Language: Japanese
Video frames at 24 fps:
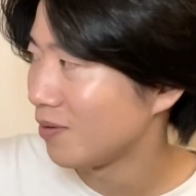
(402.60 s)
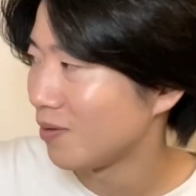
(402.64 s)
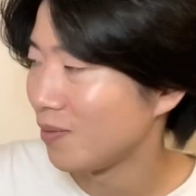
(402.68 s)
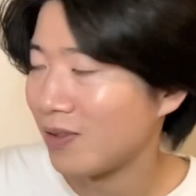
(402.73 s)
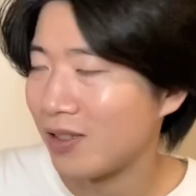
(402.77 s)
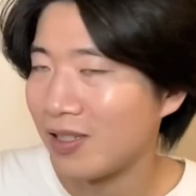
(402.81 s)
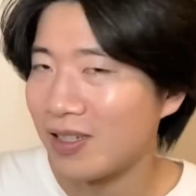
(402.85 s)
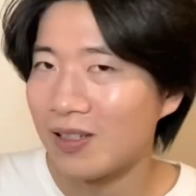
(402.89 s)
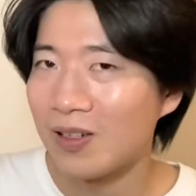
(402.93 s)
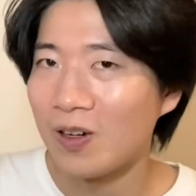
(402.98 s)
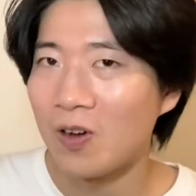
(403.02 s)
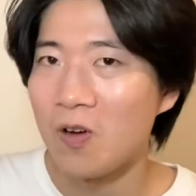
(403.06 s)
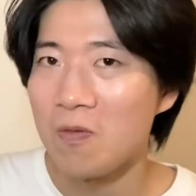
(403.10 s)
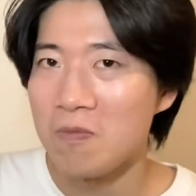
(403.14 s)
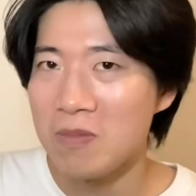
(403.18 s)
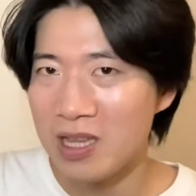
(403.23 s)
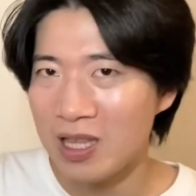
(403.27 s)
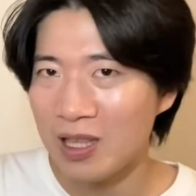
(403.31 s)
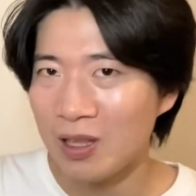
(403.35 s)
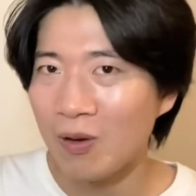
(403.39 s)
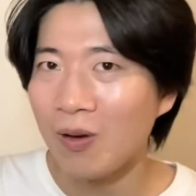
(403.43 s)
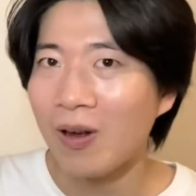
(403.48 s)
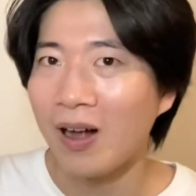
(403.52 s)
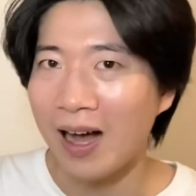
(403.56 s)

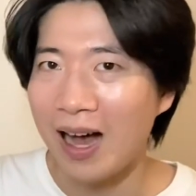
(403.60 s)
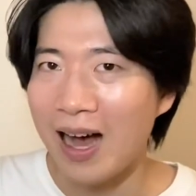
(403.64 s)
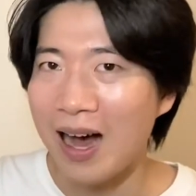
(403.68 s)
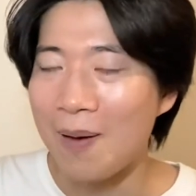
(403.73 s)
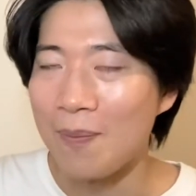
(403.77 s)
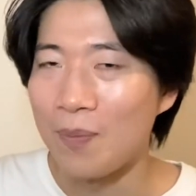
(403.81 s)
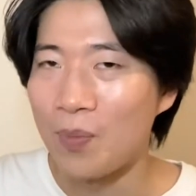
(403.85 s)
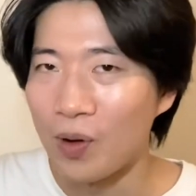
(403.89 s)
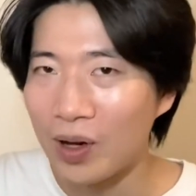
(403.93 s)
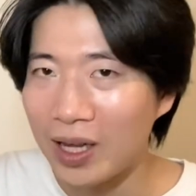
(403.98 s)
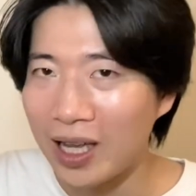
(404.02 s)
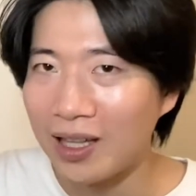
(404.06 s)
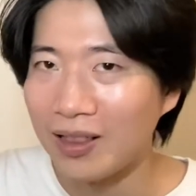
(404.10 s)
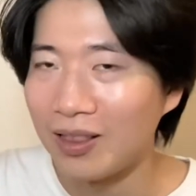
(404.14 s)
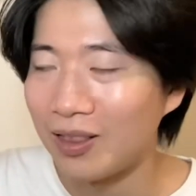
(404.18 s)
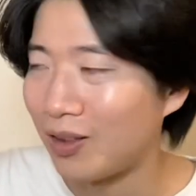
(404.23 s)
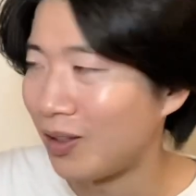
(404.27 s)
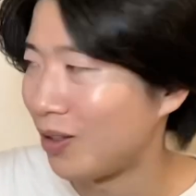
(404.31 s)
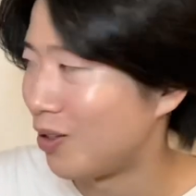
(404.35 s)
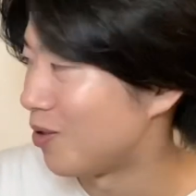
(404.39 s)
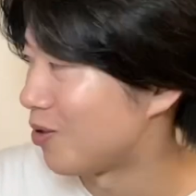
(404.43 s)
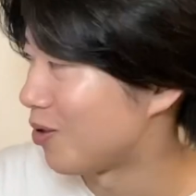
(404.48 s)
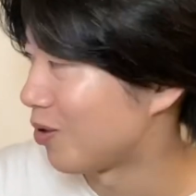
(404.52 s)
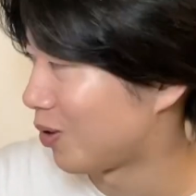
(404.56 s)
ツッコミとかボケっ
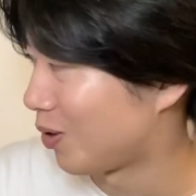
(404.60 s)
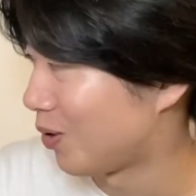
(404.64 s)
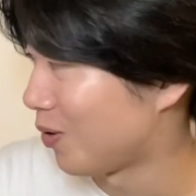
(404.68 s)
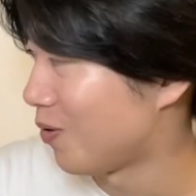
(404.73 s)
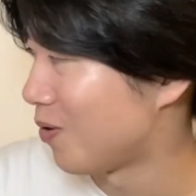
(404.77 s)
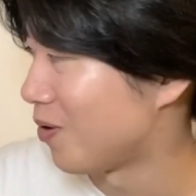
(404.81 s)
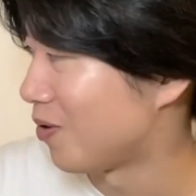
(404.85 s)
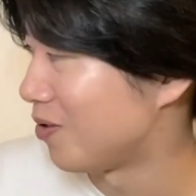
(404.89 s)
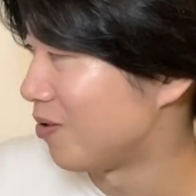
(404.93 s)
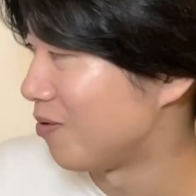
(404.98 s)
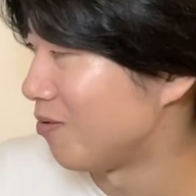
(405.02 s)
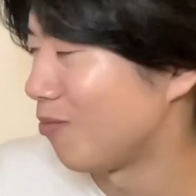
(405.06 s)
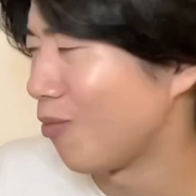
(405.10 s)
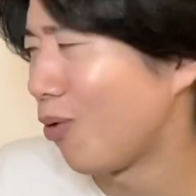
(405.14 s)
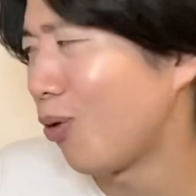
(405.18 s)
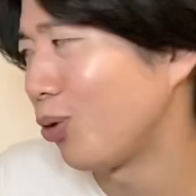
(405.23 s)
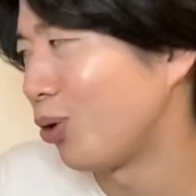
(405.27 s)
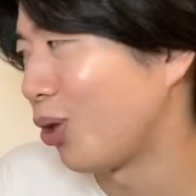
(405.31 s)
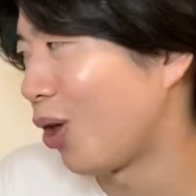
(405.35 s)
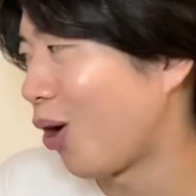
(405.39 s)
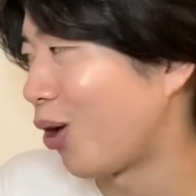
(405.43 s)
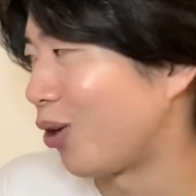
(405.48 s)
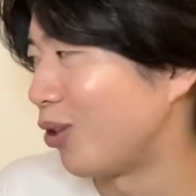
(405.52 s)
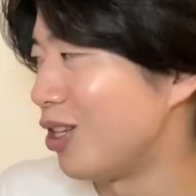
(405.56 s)
ていうのと、
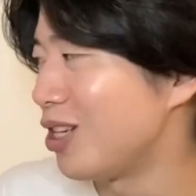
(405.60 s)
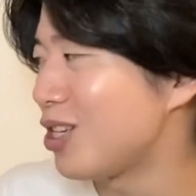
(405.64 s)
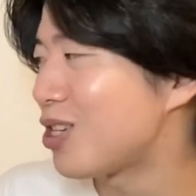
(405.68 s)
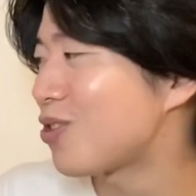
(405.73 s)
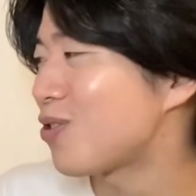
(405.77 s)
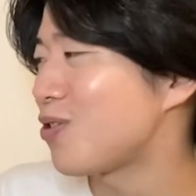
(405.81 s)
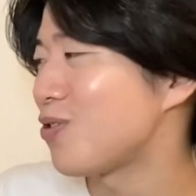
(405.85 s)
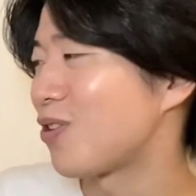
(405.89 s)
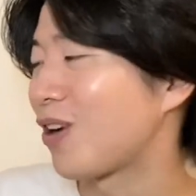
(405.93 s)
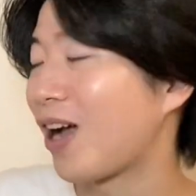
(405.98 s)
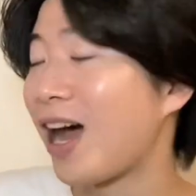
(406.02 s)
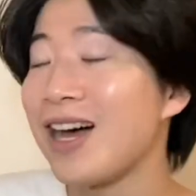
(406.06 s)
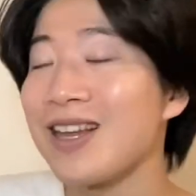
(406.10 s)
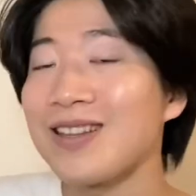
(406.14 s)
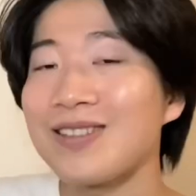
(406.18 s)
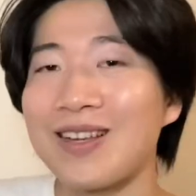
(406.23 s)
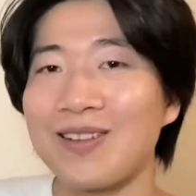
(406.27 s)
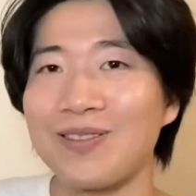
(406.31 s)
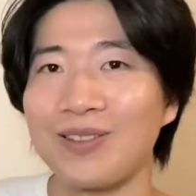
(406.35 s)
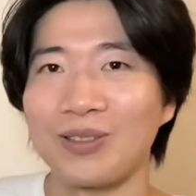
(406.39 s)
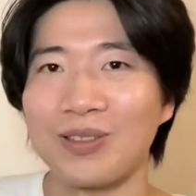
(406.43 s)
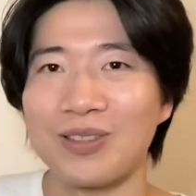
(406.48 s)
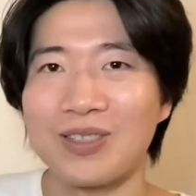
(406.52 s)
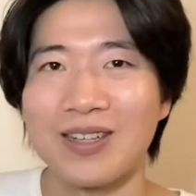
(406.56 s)
なんか西区関
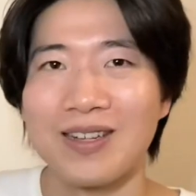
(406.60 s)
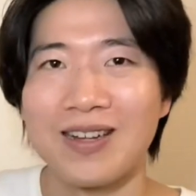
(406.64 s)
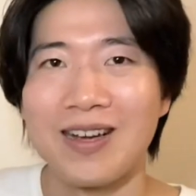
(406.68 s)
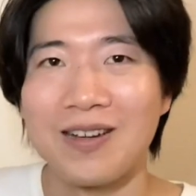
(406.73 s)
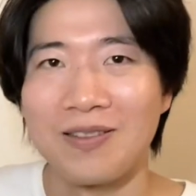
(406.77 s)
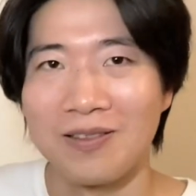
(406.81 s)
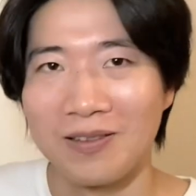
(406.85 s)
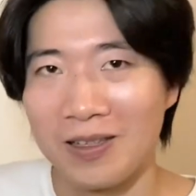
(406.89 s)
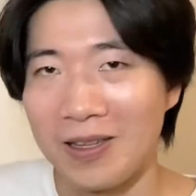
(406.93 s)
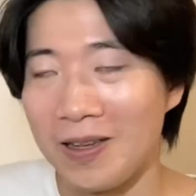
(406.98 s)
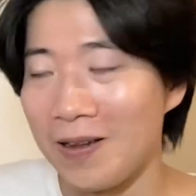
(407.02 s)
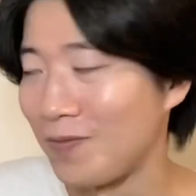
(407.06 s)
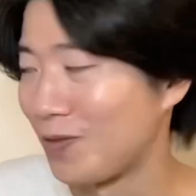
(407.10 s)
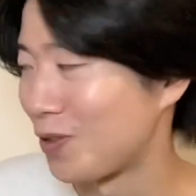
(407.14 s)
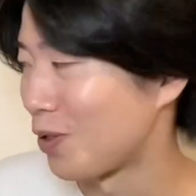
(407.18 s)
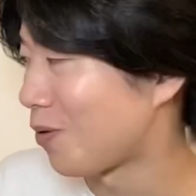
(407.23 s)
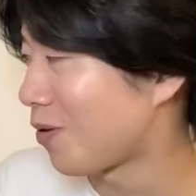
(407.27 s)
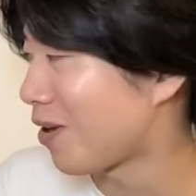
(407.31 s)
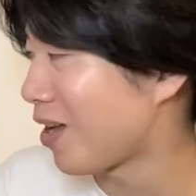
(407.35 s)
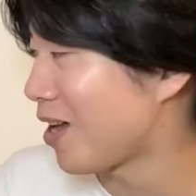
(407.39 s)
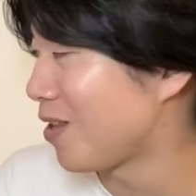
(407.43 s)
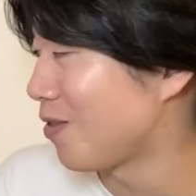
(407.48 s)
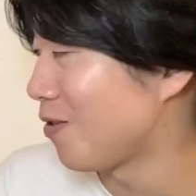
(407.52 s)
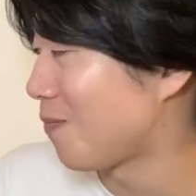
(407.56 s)
西の人じゃないのに、そ
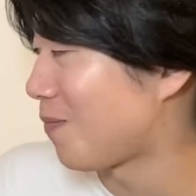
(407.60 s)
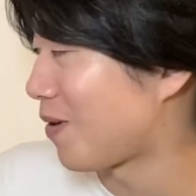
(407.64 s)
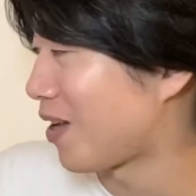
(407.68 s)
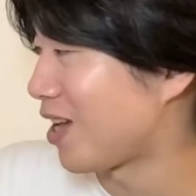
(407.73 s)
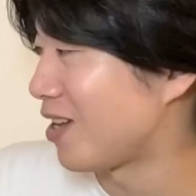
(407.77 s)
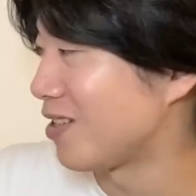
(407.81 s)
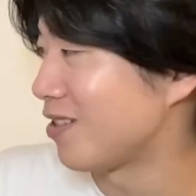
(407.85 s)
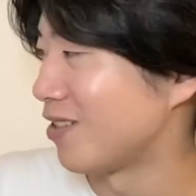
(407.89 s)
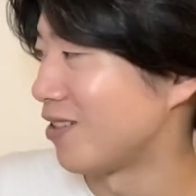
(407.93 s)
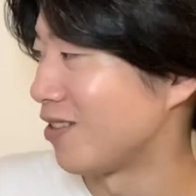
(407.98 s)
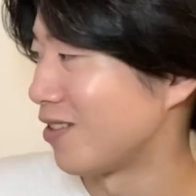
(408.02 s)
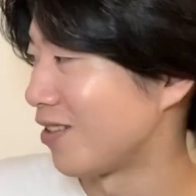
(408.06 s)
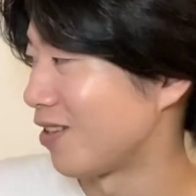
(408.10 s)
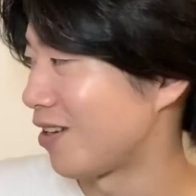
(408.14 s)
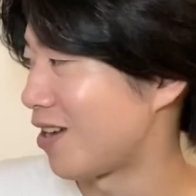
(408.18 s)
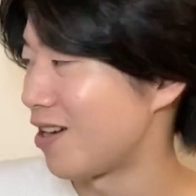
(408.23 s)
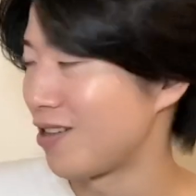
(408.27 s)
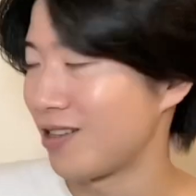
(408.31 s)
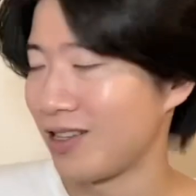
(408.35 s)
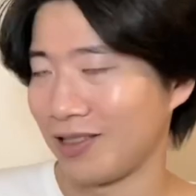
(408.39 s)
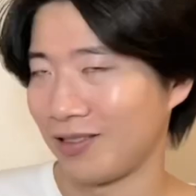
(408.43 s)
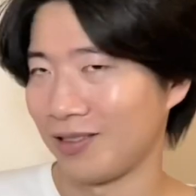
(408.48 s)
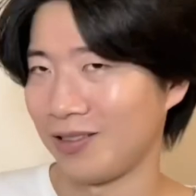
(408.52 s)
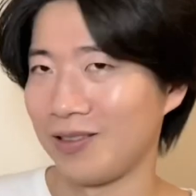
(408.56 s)
こら辺のバランス
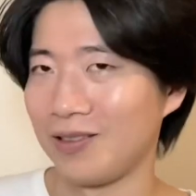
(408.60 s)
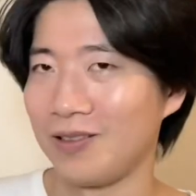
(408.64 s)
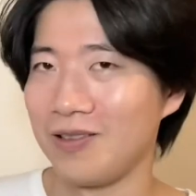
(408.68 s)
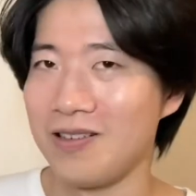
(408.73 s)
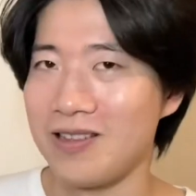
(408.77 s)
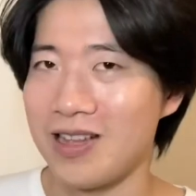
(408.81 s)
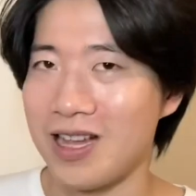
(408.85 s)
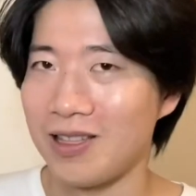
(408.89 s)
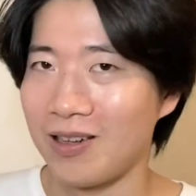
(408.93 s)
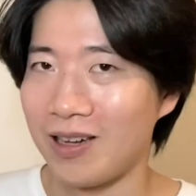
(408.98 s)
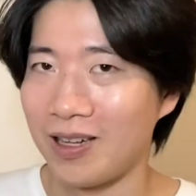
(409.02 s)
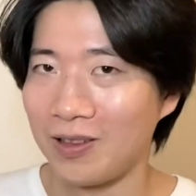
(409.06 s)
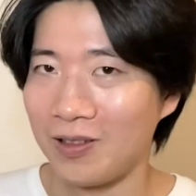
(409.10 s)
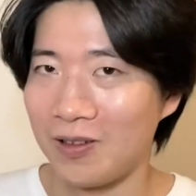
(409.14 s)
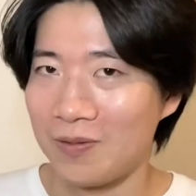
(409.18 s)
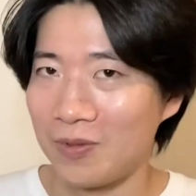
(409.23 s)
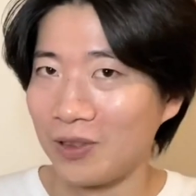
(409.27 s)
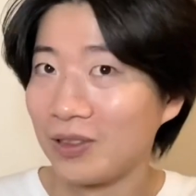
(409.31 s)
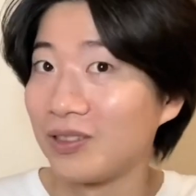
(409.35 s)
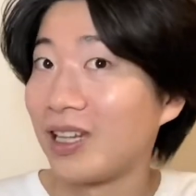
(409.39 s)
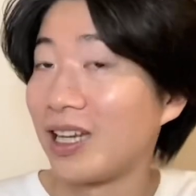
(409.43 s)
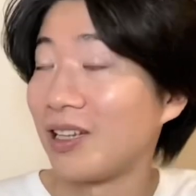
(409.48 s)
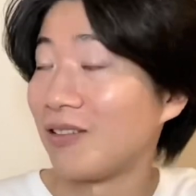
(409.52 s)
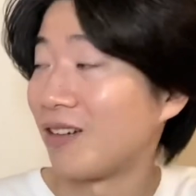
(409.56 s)
感覚すごいなとかって
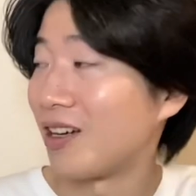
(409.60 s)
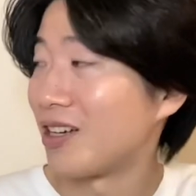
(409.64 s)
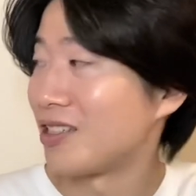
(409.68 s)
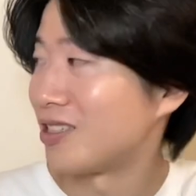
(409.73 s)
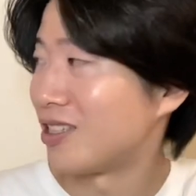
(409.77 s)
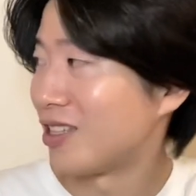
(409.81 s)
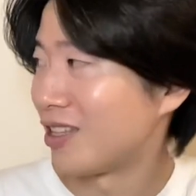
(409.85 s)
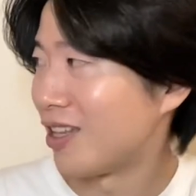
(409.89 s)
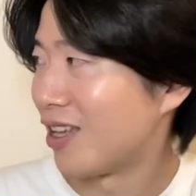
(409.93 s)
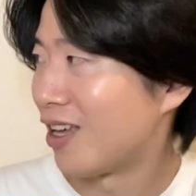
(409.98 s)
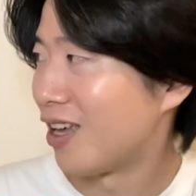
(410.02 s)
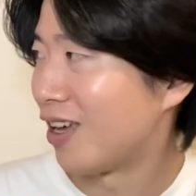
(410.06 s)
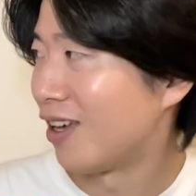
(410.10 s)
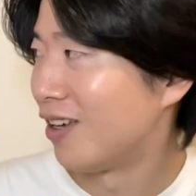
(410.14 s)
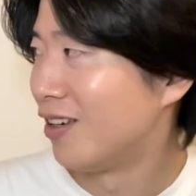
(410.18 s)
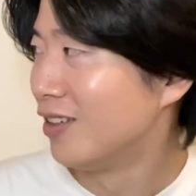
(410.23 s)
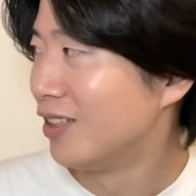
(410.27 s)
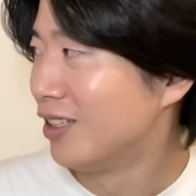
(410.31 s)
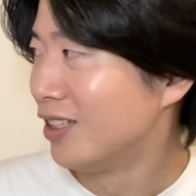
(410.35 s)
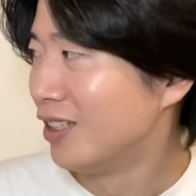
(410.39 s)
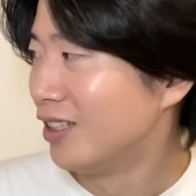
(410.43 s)
思ったりとかしてて、